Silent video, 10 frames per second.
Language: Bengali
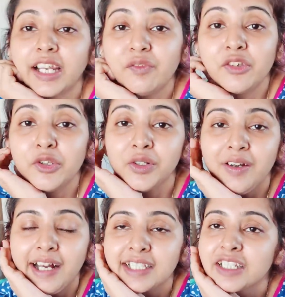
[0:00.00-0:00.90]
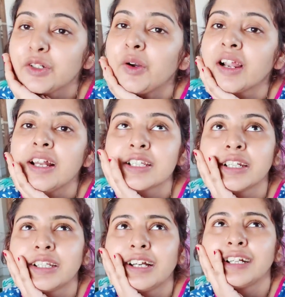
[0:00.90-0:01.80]
সেটার ভিডিও আছে করা
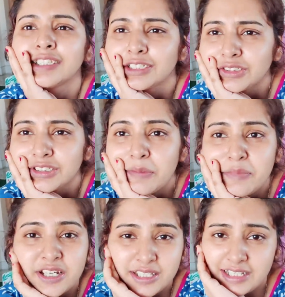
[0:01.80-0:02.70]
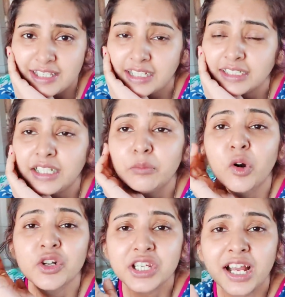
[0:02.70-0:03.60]
সেটা আছে হচ্ছে বৃষ্টির চ্যানেলে
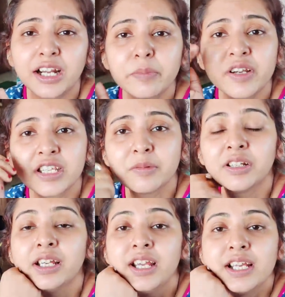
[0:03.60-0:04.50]
বর্ষা আর বৃষ্টি বলে